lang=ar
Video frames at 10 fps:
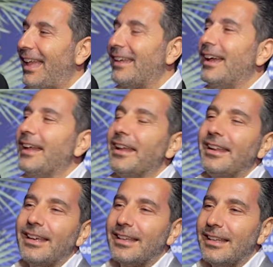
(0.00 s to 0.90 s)
حلو هي انا
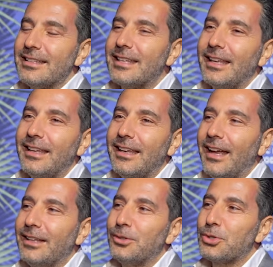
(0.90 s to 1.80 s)
ليك الانسان
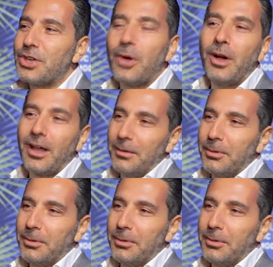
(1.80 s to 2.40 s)
اللي عنده جوهره